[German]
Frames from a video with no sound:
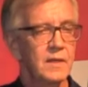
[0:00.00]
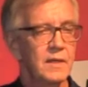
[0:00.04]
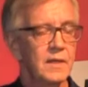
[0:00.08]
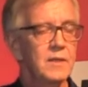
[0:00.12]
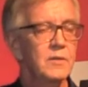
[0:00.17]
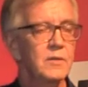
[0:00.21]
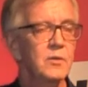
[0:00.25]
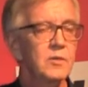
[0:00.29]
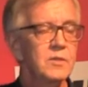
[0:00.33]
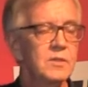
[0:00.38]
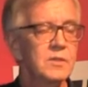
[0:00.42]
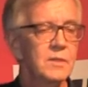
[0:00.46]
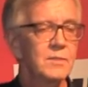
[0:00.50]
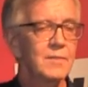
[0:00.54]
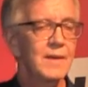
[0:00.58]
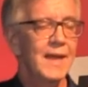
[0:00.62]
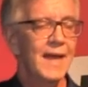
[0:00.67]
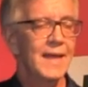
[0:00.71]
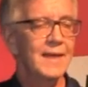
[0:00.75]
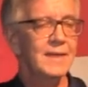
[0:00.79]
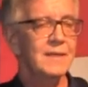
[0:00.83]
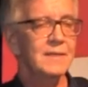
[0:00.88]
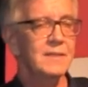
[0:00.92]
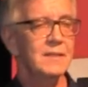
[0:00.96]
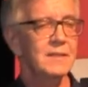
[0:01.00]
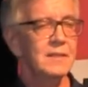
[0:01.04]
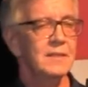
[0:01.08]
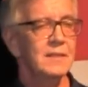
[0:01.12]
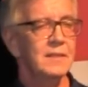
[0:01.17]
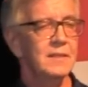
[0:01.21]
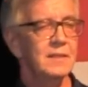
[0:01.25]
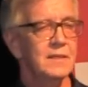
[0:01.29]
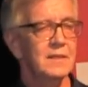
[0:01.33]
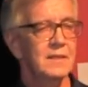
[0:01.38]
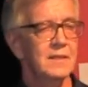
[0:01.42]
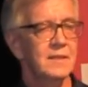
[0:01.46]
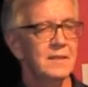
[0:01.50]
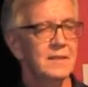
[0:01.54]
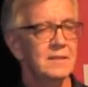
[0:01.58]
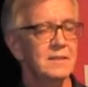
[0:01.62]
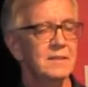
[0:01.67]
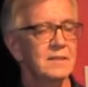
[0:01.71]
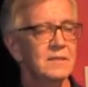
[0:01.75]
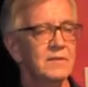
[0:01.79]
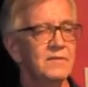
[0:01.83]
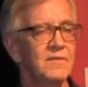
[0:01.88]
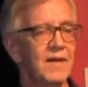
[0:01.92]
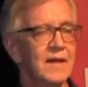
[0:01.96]
in unserem Land
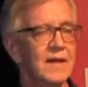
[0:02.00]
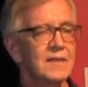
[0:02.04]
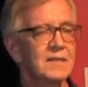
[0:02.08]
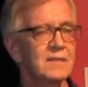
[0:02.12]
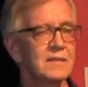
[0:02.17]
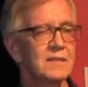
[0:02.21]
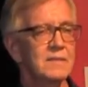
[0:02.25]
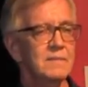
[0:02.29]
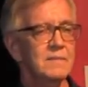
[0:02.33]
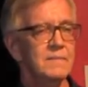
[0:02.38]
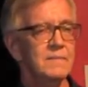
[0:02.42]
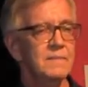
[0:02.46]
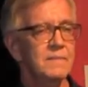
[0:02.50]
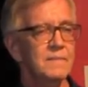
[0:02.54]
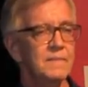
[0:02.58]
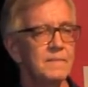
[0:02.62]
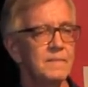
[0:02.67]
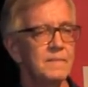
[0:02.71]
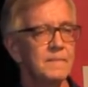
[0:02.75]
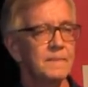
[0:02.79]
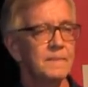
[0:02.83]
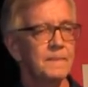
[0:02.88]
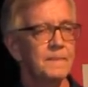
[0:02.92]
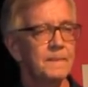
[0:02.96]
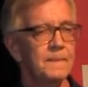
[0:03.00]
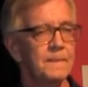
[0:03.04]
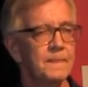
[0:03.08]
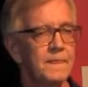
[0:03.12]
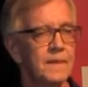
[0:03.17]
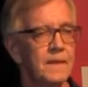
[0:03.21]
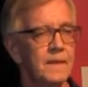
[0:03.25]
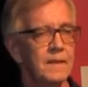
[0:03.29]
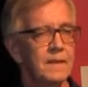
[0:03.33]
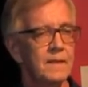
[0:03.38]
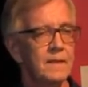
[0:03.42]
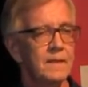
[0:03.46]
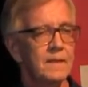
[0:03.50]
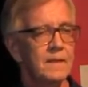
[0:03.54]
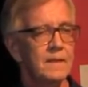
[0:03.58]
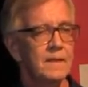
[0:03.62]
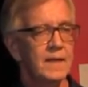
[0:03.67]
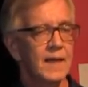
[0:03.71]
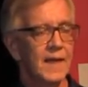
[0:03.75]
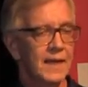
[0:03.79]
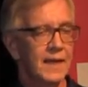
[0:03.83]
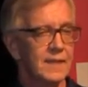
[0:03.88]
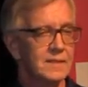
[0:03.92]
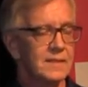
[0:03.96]
ist gewachsen.
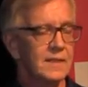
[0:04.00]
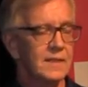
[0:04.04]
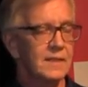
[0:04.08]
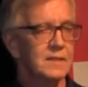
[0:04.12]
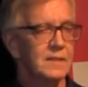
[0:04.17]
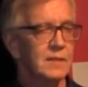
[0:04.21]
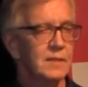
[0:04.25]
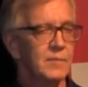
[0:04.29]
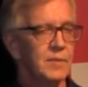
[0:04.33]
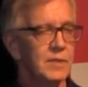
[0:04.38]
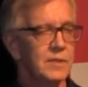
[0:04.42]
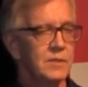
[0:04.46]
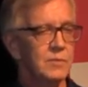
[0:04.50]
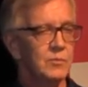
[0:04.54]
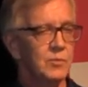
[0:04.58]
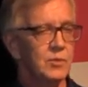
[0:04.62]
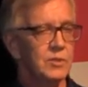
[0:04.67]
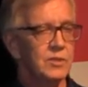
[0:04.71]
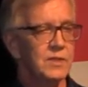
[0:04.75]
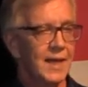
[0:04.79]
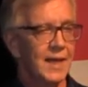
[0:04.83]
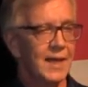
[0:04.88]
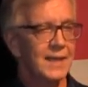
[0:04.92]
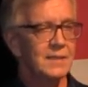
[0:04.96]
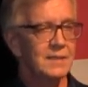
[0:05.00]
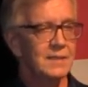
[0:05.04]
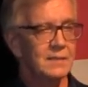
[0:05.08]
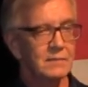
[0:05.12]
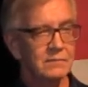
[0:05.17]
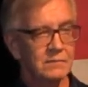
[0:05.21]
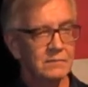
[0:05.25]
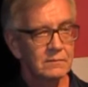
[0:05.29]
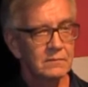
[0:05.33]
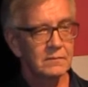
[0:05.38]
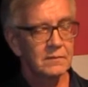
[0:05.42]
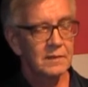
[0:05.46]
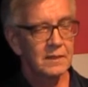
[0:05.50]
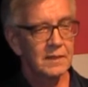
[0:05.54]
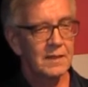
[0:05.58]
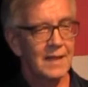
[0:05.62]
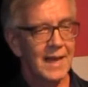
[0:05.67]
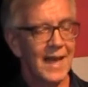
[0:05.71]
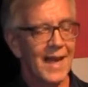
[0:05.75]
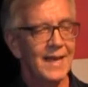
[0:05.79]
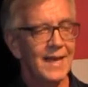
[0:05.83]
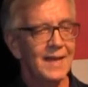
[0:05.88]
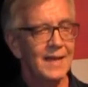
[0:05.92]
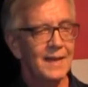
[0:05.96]
Der Rechtsextremismus hat
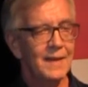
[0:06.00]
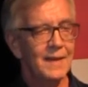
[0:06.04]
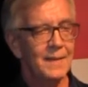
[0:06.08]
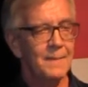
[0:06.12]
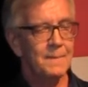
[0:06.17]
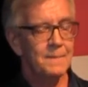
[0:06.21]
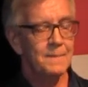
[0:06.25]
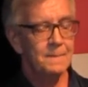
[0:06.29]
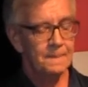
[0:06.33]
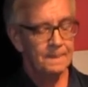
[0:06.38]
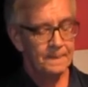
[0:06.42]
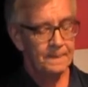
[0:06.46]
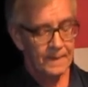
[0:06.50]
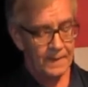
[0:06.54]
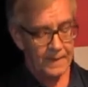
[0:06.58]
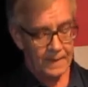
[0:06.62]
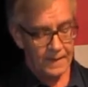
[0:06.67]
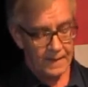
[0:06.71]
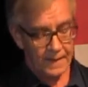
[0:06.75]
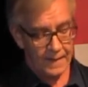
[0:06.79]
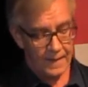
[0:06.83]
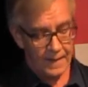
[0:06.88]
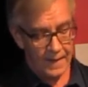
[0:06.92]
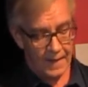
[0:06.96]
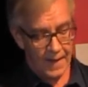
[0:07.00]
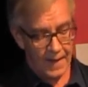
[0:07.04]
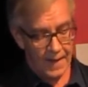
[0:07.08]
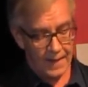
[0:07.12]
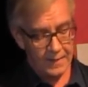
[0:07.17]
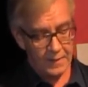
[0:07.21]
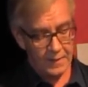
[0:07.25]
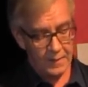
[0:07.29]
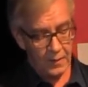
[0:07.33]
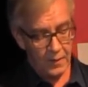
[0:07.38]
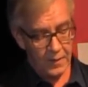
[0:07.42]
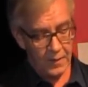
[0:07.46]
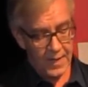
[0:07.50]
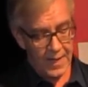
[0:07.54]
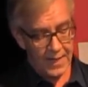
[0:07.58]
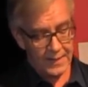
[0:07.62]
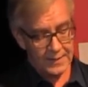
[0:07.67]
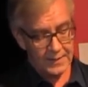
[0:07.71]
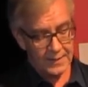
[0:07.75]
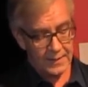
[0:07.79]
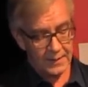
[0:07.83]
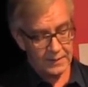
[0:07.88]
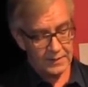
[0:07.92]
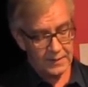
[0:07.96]
leider eine neue
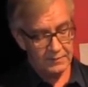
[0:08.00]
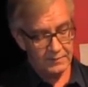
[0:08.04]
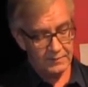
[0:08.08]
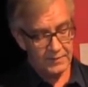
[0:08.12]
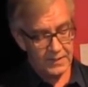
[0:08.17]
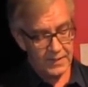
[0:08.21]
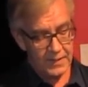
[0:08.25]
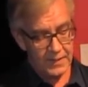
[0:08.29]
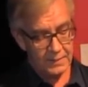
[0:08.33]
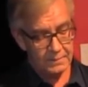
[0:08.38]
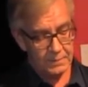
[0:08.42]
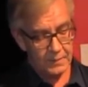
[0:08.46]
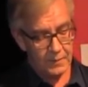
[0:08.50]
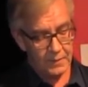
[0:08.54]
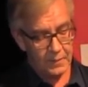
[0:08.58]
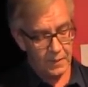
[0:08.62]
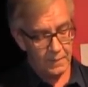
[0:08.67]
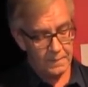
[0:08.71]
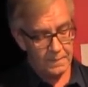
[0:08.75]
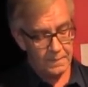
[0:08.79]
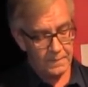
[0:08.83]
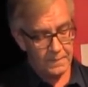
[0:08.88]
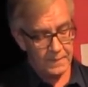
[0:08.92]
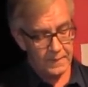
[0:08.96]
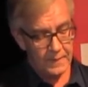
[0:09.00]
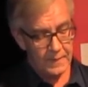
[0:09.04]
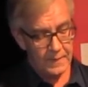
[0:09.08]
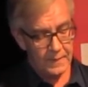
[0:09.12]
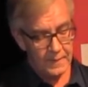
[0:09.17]
Attraktivität bekommen.